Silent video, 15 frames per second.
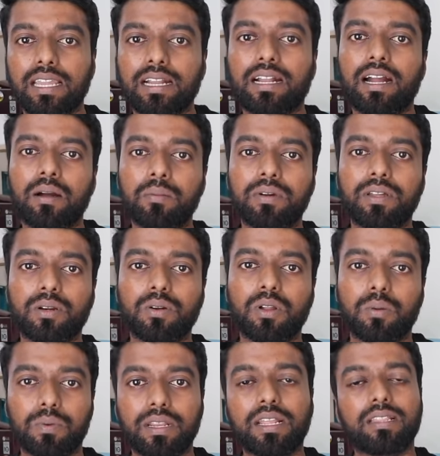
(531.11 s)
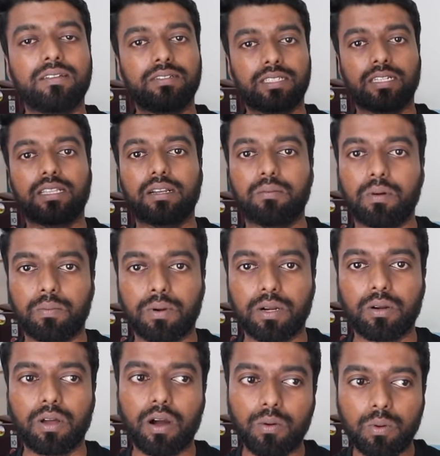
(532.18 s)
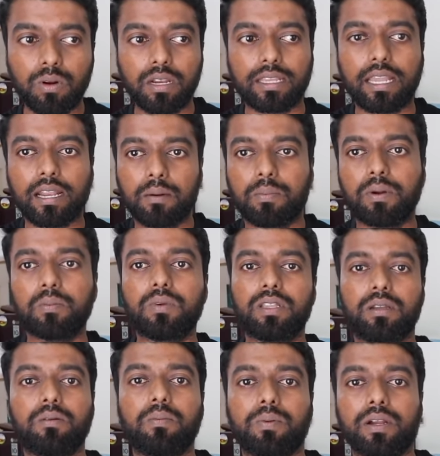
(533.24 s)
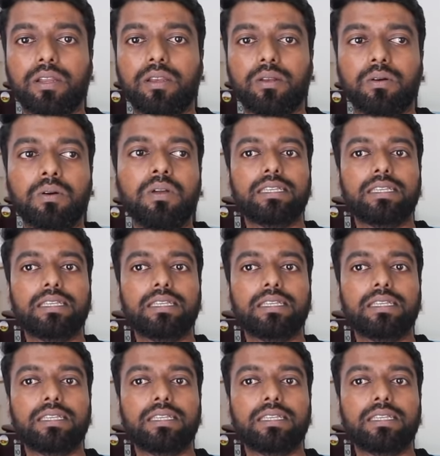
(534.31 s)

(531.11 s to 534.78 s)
கேட்காம இருக்கணும் அப்படின்னா இந்த விஷயத்தை நம்ம பண்ணணும் அவங்களுக்கு என்ன பண்ணுமோ அதை நம்ம பண்ணிடணும்